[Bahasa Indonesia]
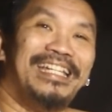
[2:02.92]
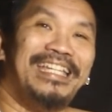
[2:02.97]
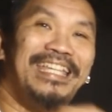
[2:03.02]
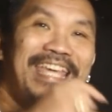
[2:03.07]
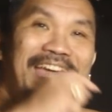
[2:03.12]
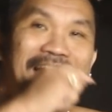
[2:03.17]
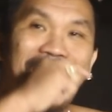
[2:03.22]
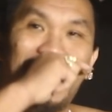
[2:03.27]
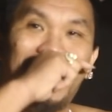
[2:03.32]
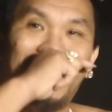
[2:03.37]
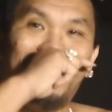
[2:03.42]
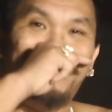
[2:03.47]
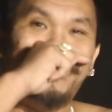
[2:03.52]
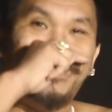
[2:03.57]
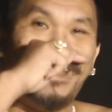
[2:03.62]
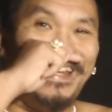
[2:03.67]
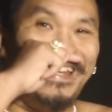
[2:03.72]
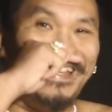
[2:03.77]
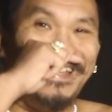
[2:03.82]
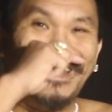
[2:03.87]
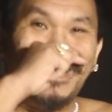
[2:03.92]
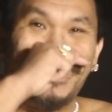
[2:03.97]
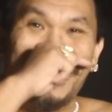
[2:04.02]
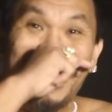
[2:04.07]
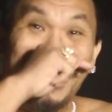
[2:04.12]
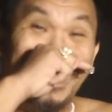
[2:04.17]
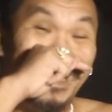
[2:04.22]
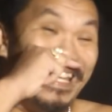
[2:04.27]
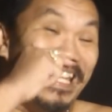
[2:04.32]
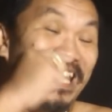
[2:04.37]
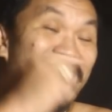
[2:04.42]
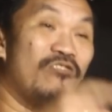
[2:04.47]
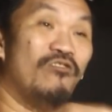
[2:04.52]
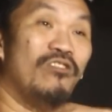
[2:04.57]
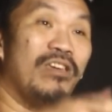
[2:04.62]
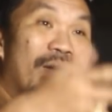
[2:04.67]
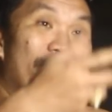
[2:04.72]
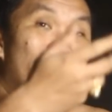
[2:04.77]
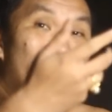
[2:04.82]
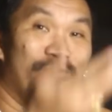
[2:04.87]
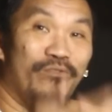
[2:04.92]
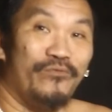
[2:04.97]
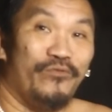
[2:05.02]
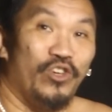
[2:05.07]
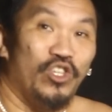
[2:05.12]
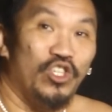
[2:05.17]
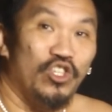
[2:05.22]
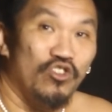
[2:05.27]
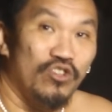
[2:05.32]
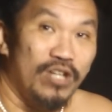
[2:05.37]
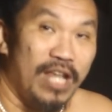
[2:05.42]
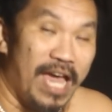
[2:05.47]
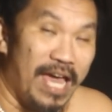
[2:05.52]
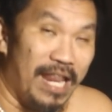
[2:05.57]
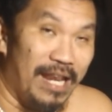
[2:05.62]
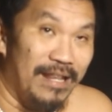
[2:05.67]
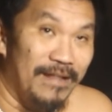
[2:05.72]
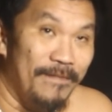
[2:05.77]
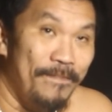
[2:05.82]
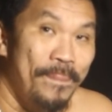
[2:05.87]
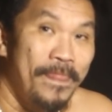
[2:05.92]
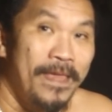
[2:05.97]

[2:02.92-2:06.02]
dia akan menjadi seorang indigo yang profesional